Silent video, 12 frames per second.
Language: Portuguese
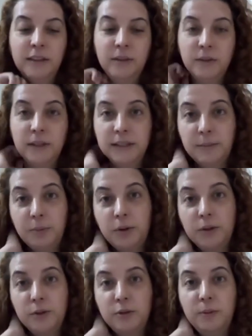Não sei se é por
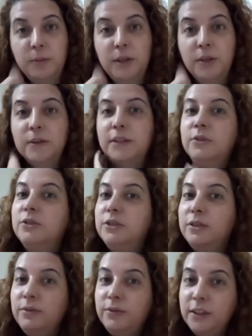causa dos primeiros anos
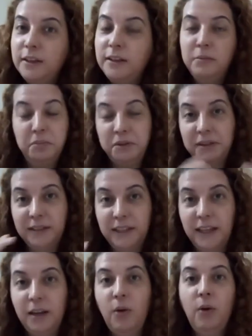de vida, pode
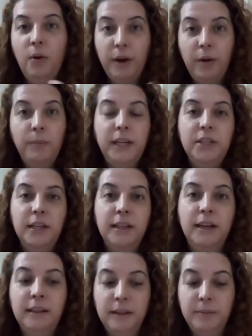ser, ou realmente é
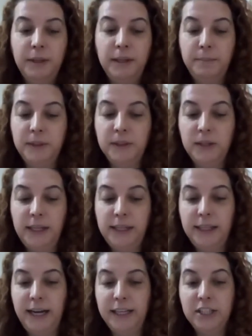da, da minha
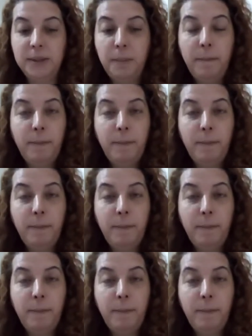personalidade.